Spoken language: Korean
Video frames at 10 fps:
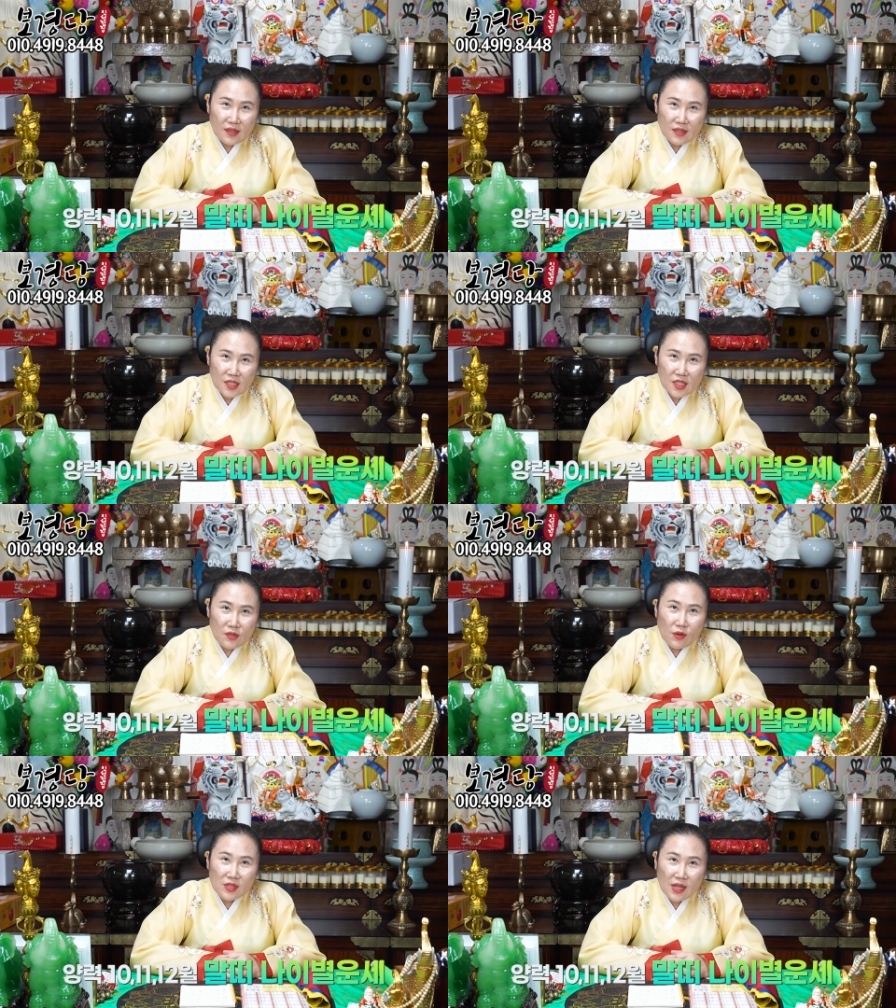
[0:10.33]

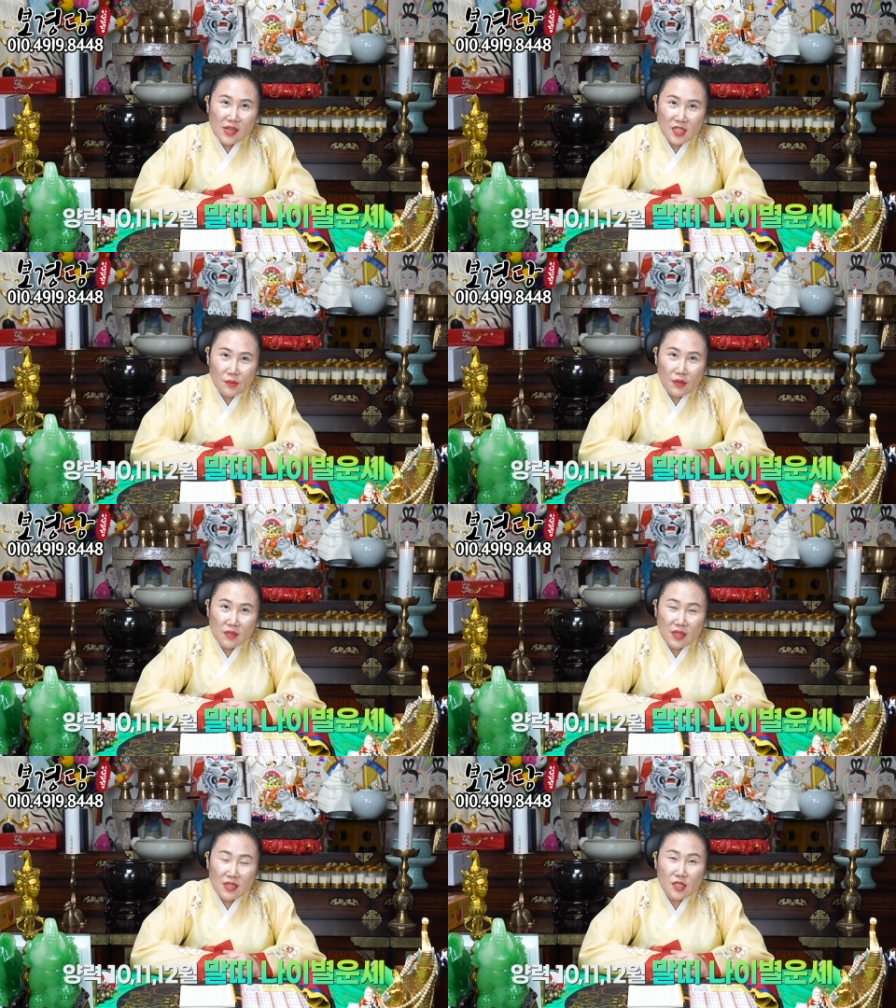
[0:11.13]
10월달,
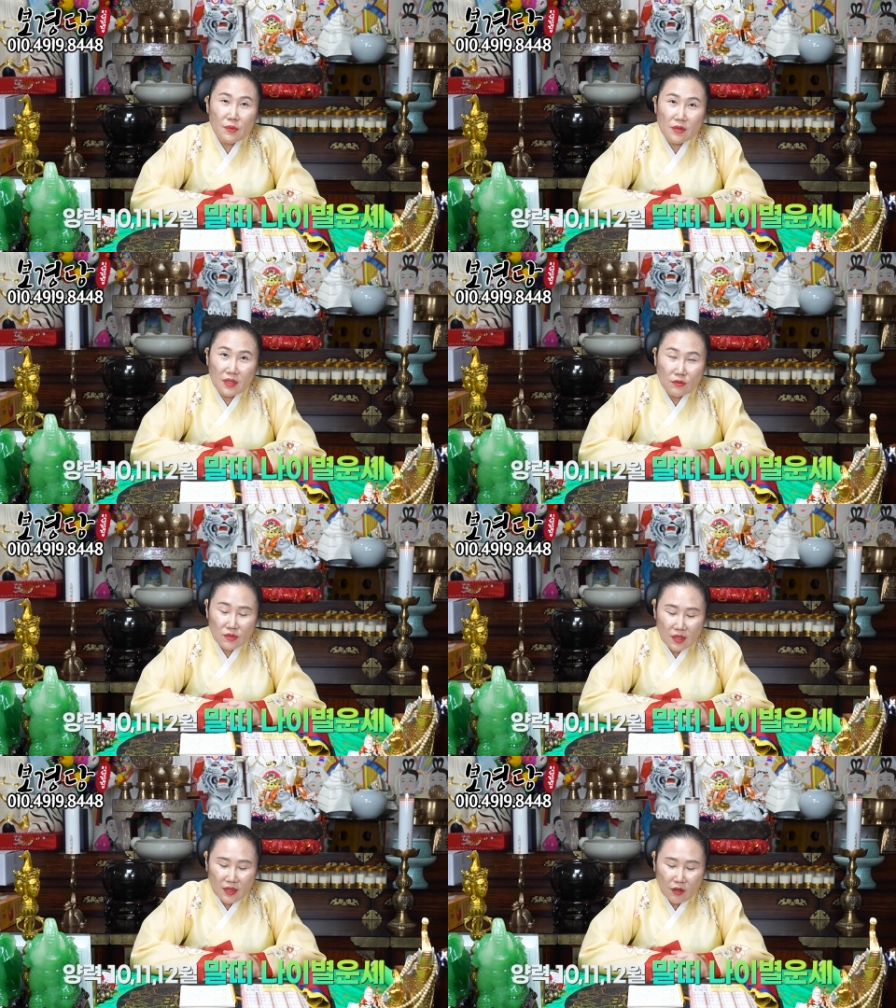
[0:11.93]
11월달, 12월달
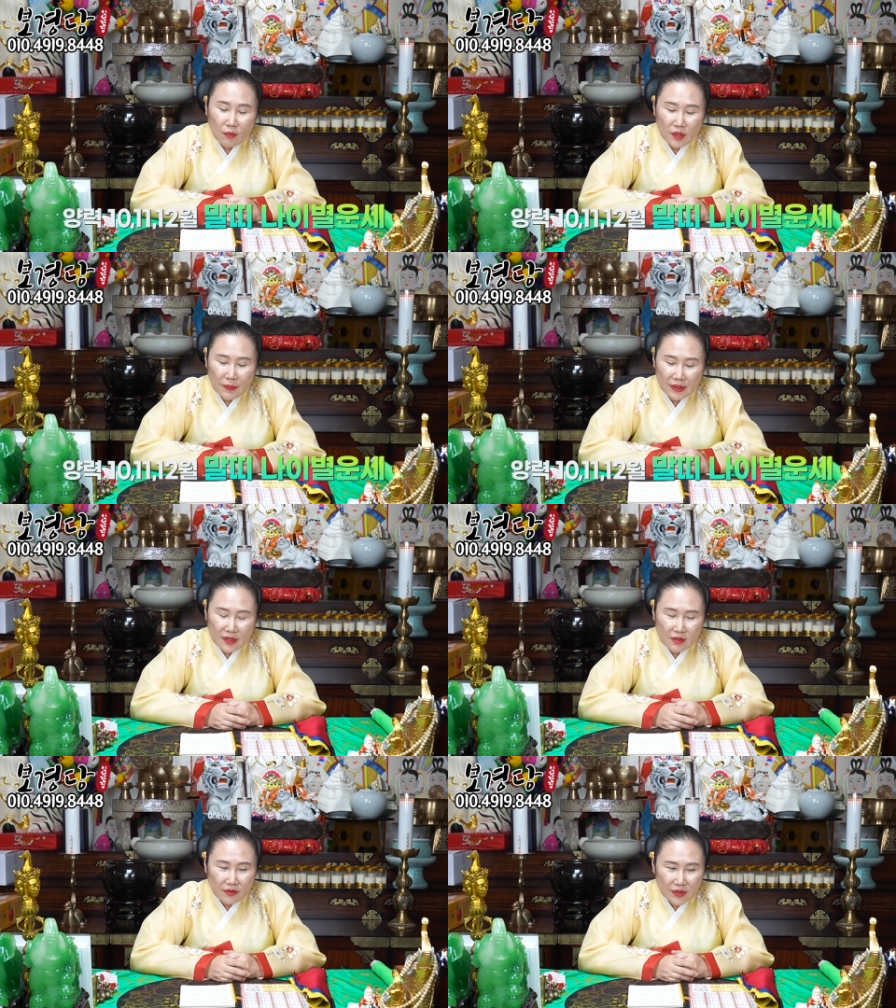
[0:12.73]
운세를 한꺼번에
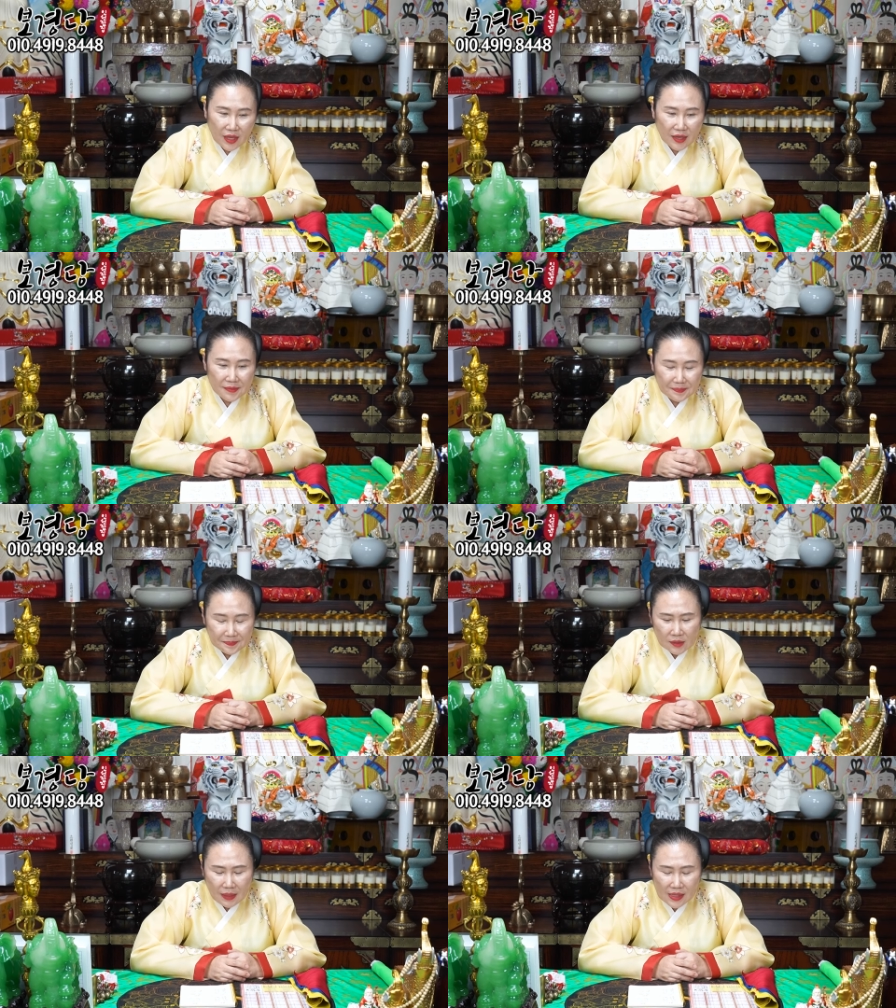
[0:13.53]
받으실 건데
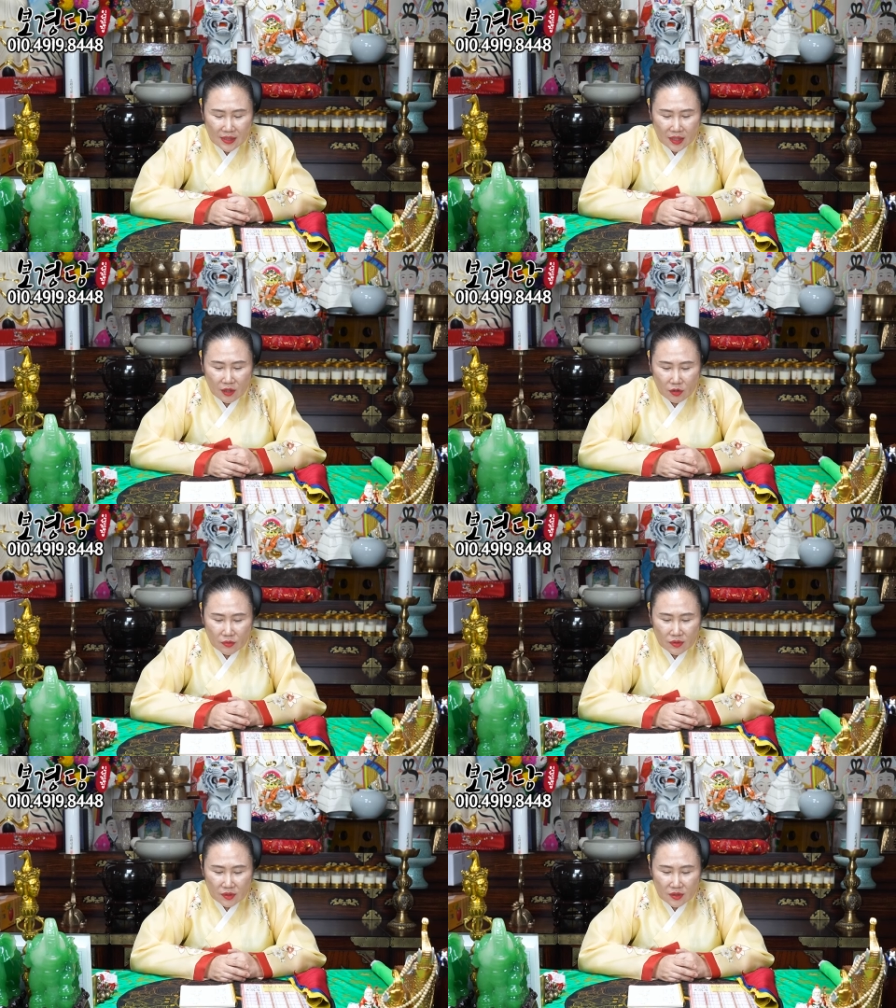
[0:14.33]
말띠
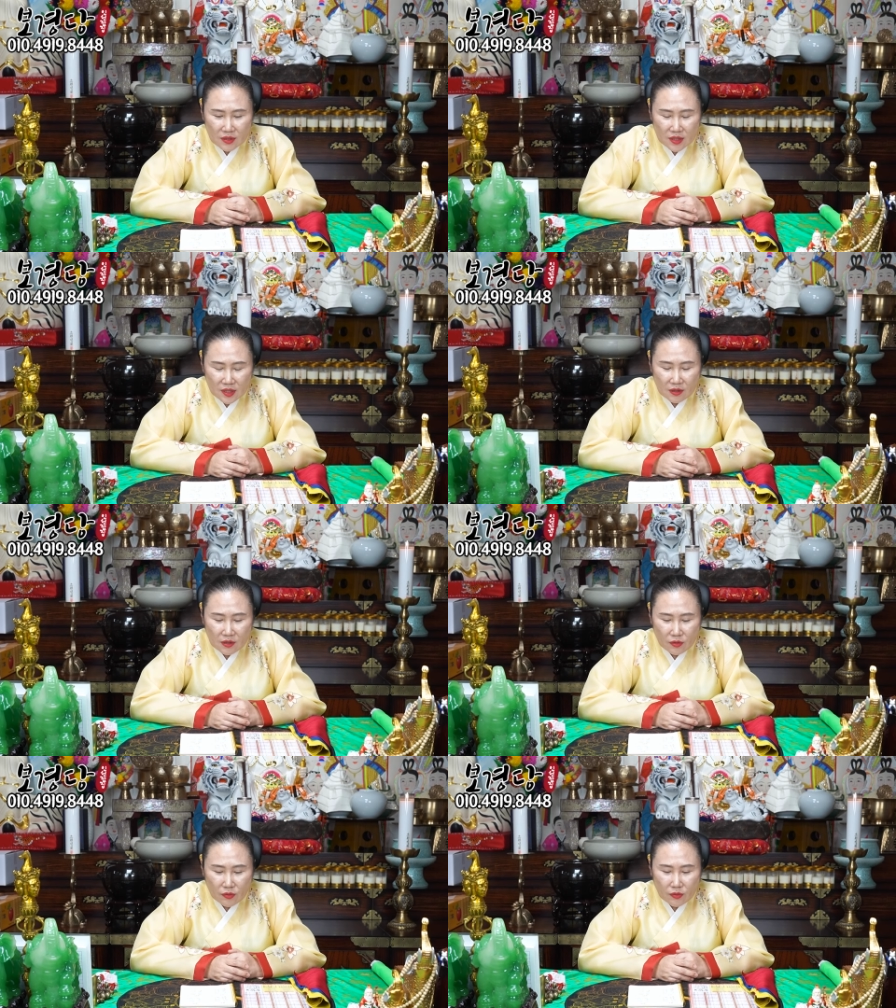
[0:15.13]
여러분들을
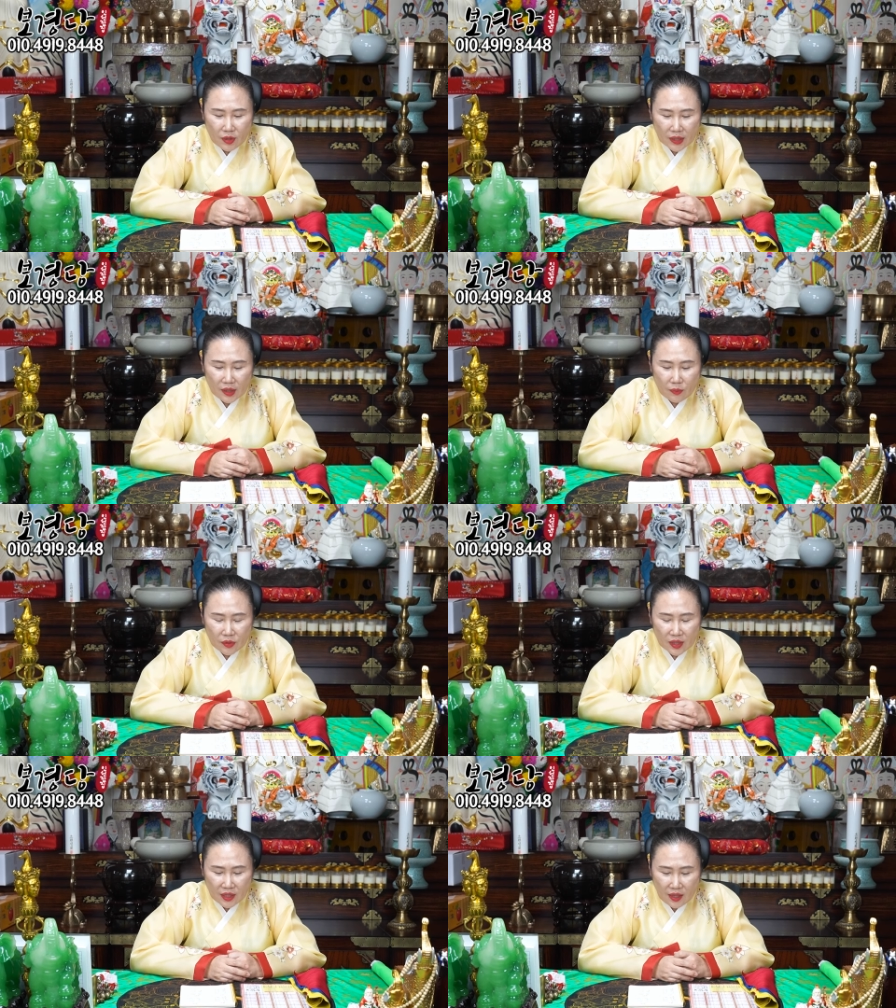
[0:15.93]
찍으려고 하다
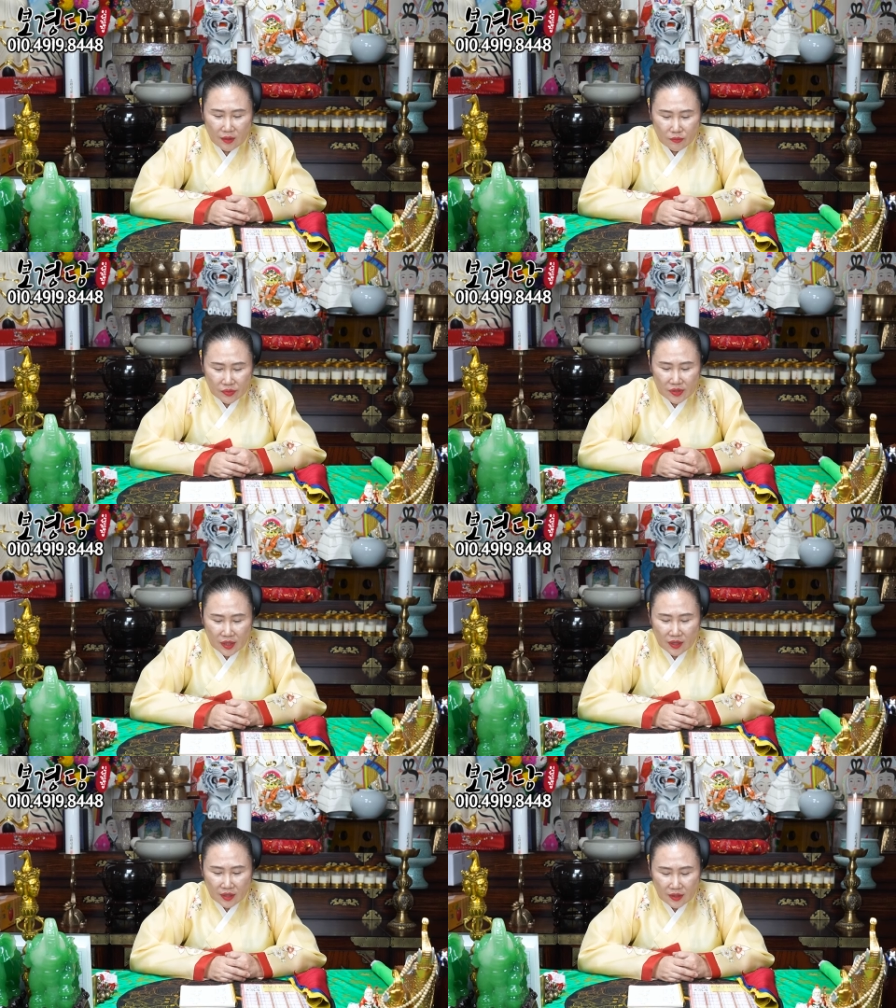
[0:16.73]
보니까 무슨
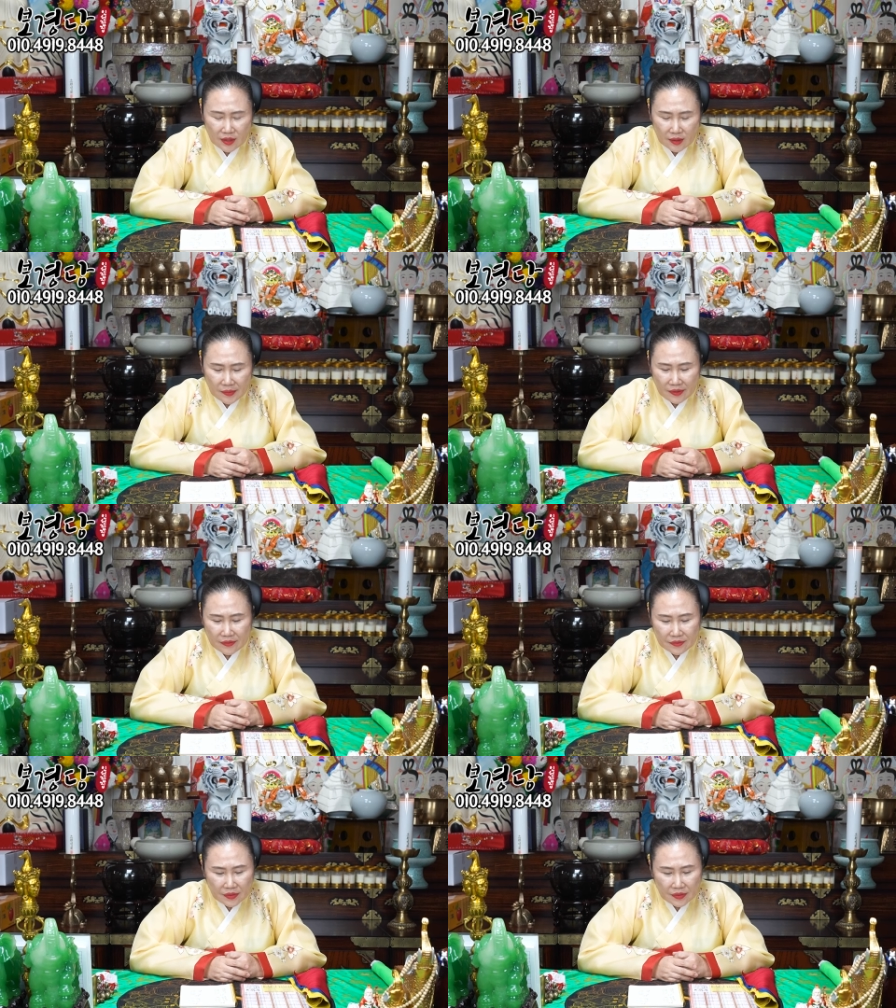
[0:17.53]
생각이 나냐면